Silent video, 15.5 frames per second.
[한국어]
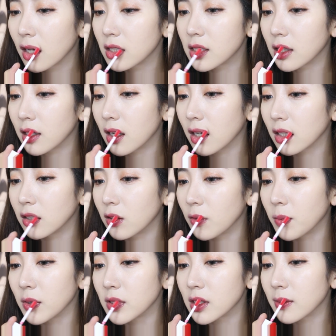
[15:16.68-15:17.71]
제가
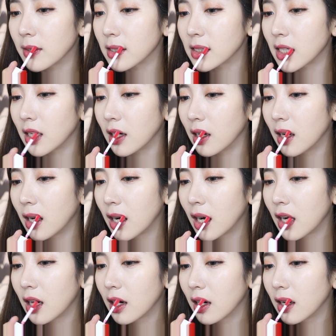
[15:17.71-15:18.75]
그걸 보자마자
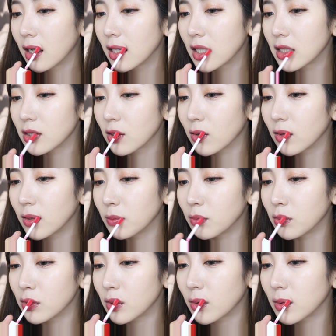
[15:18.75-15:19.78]
저거는
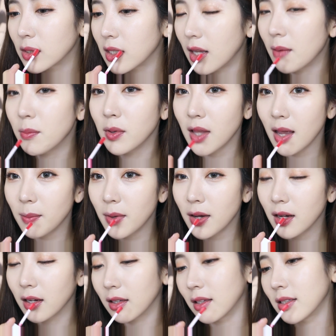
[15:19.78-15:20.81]
무조건 한번
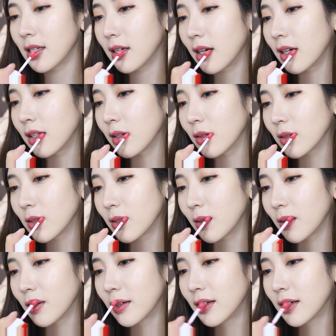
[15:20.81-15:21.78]
해봐야겠다 생각이 들어서